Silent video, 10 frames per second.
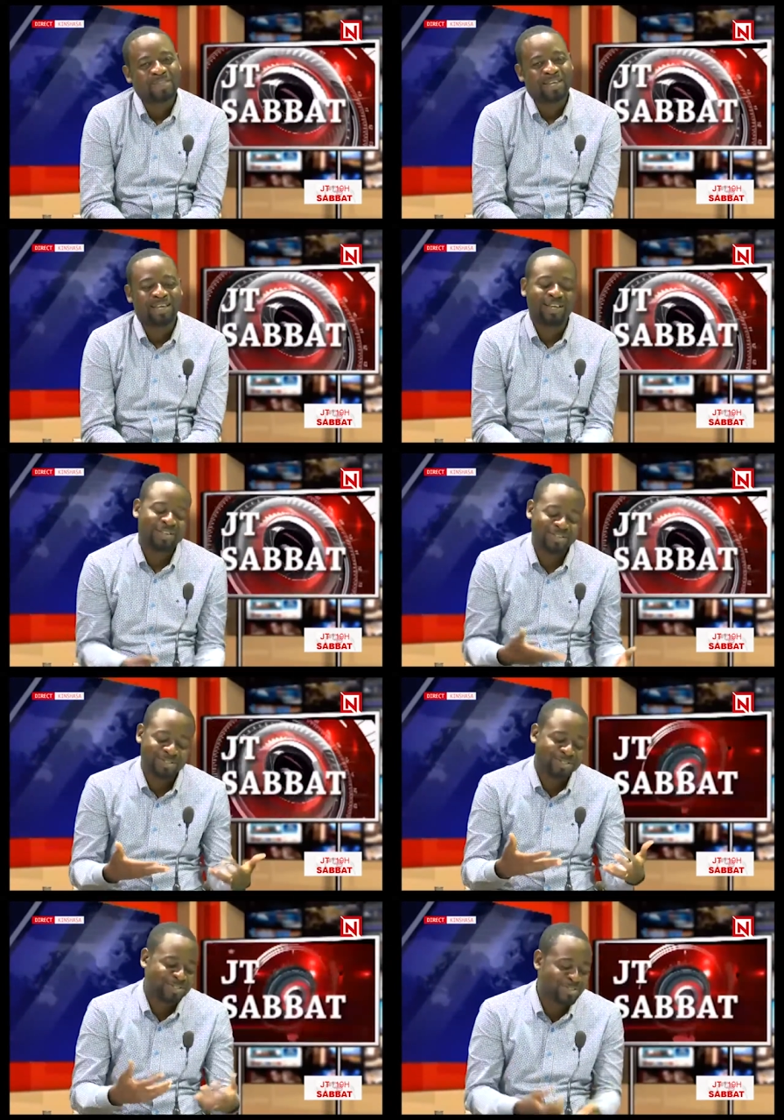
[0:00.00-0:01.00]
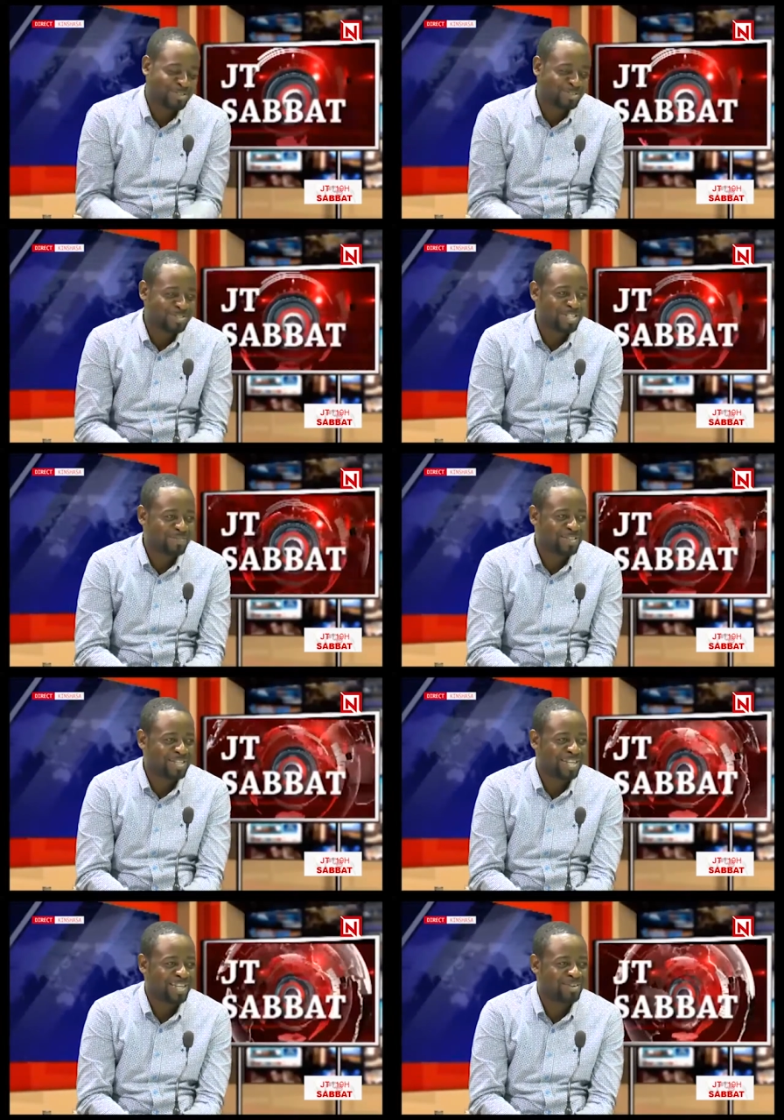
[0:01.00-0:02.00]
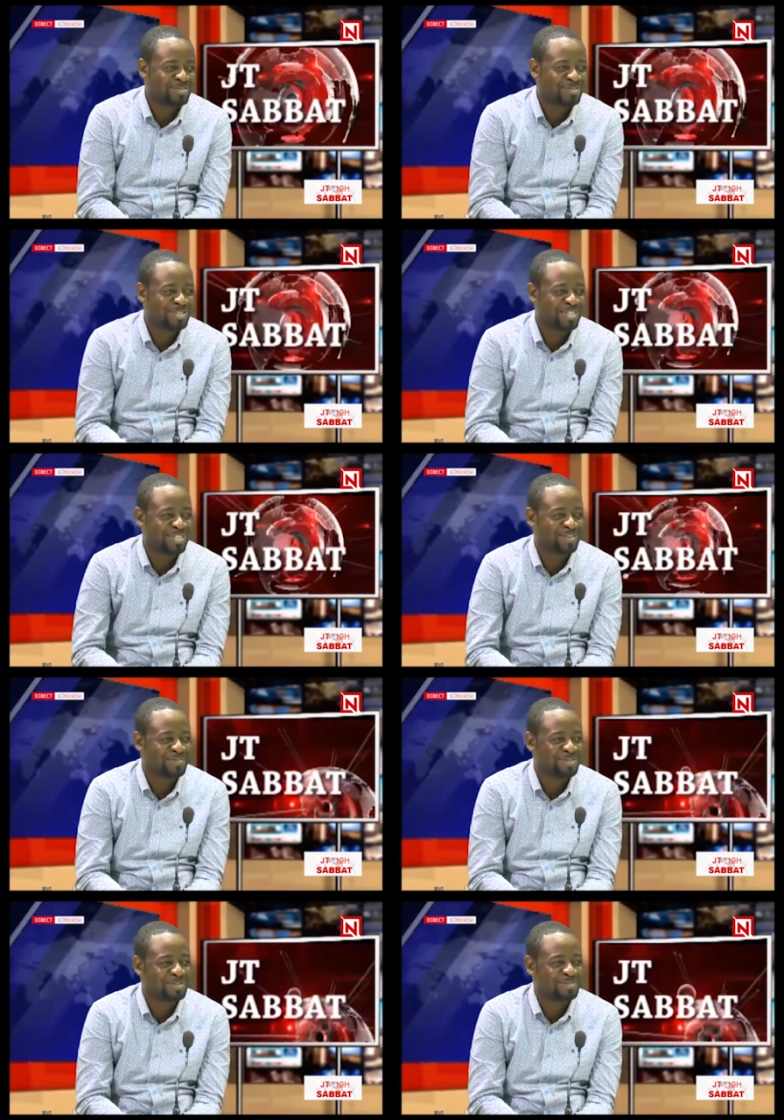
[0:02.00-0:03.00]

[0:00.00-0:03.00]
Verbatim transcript: et les autres 60 serviteurs qui continuent à servir Dieu.